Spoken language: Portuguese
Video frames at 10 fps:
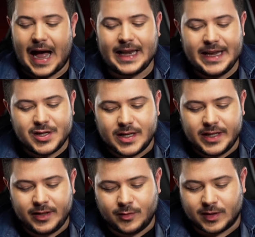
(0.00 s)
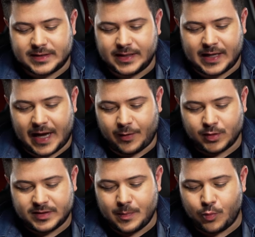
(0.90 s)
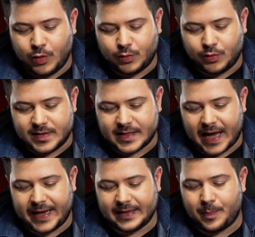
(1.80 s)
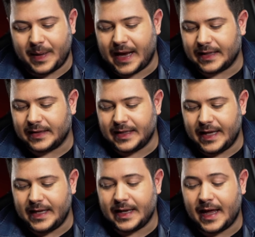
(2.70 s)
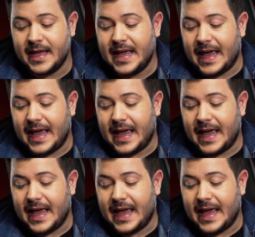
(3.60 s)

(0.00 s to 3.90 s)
Além de lindo, assim, cara, eu gostei muito do design, da pegada dele, né?